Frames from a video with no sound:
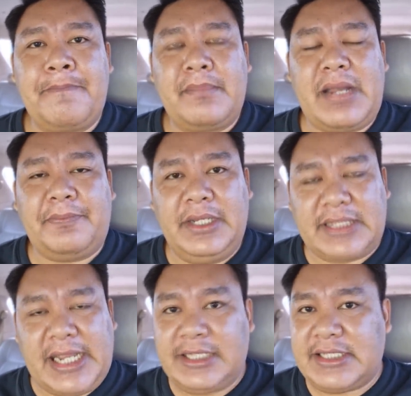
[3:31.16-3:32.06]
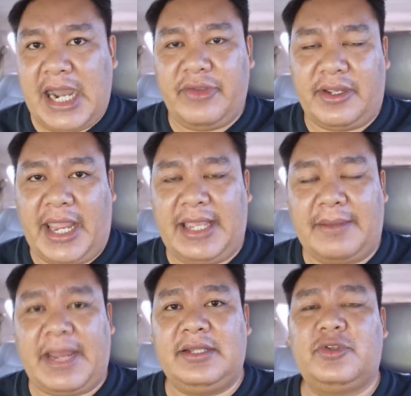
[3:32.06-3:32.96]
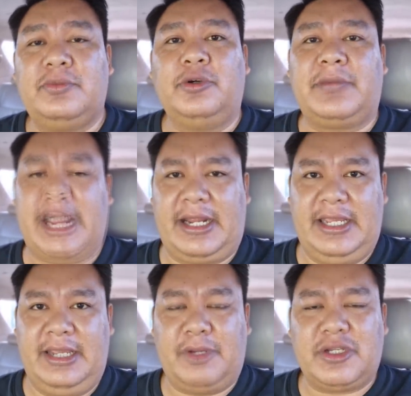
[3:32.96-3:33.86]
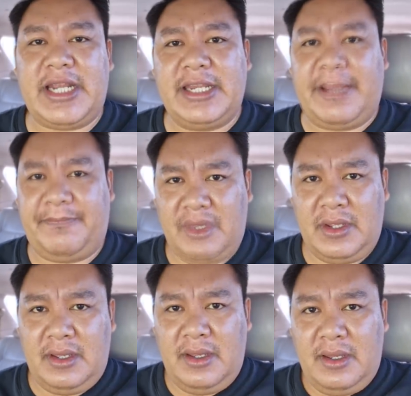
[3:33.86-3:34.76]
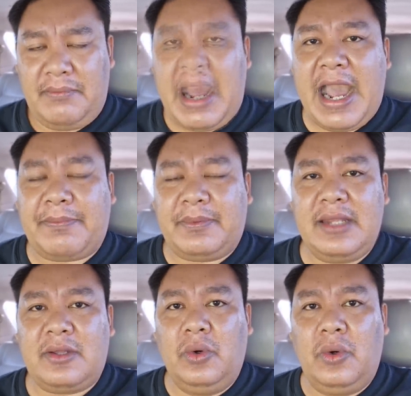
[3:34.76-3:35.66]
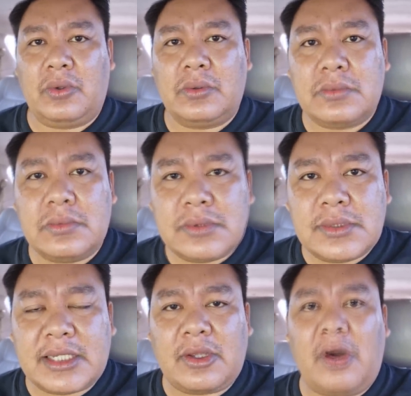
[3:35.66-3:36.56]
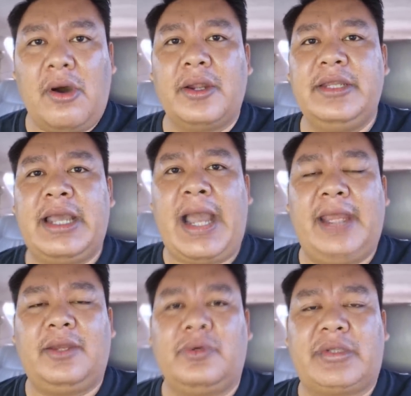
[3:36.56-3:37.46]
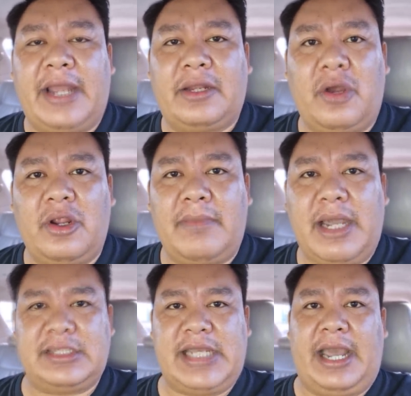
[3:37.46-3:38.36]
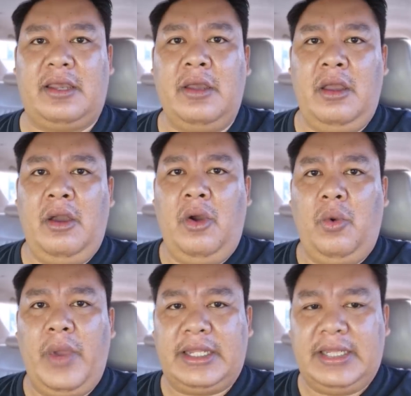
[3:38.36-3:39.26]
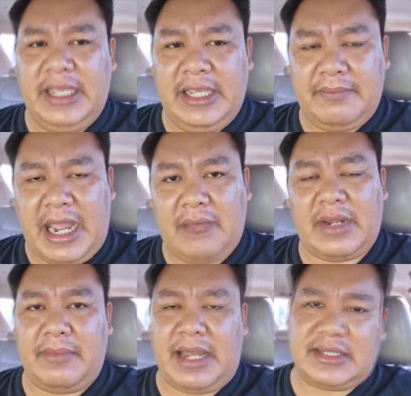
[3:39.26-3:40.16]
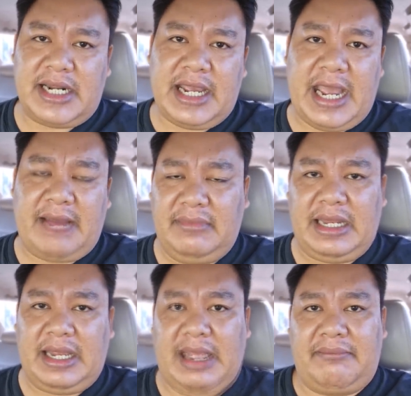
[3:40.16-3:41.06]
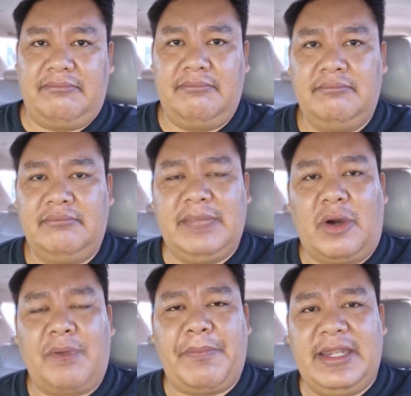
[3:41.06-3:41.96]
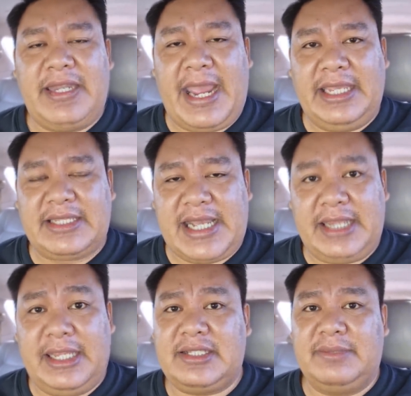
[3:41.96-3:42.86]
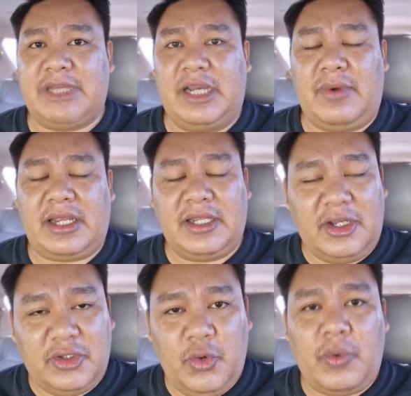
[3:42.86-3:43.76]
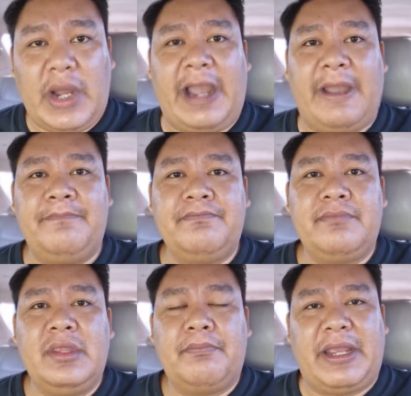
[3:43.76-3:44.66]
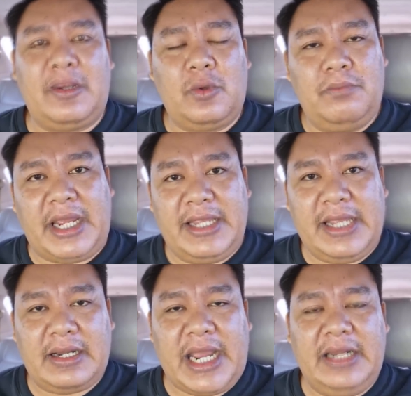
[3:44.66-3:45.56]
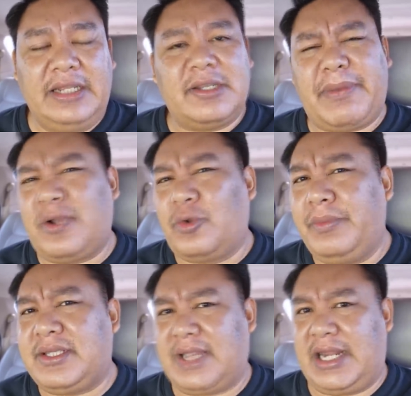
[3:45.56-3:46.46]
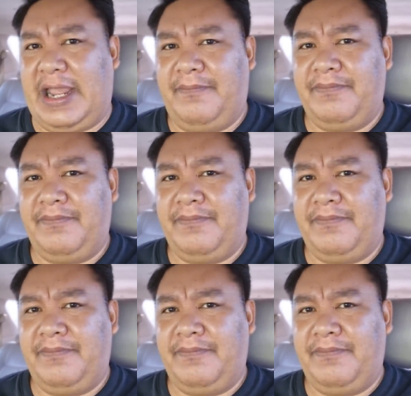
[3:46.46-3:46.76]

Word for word: พรรคเพื่อไทยจะเอายังไงกับการชุมนุมครั้งนี้ เพราะฉะนั้นเนี่ย ภาพที่ถูกสะท้อนเนื้อหาถูกถ่ายทอดออกมาจากเวทีมหาวิทยาลัยมหาสารคามเนี่ยนะครับพี่บอกว่าเป็นแดงอีสาน 20 จังหวัด ก็ต้องดูว่าเป็นกลุ่มไหนอย่างไร หรือจะเป็นกลุ่มอิสระ